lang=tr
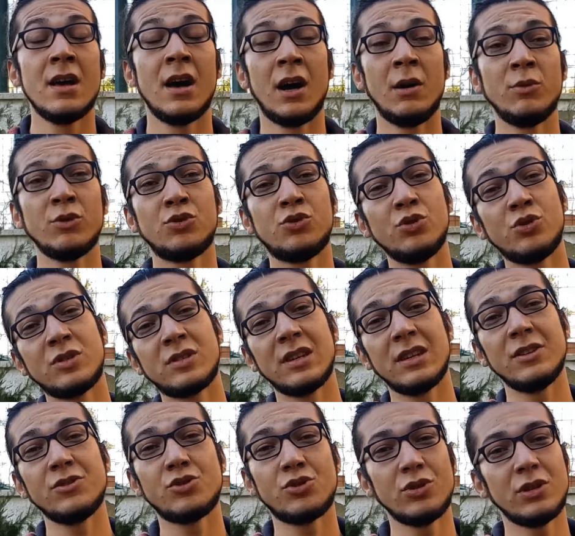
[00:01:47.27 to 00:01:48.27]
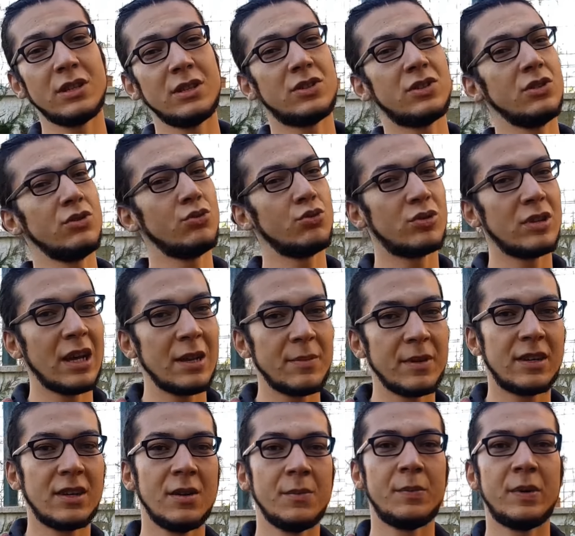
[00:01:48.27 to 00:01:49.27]
Ama Turkcell'in şu an için güzel bir
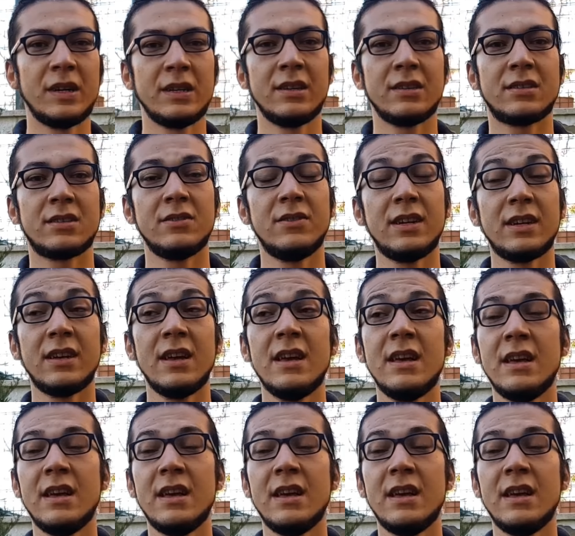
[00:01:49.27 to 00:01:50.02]
kampanyası var.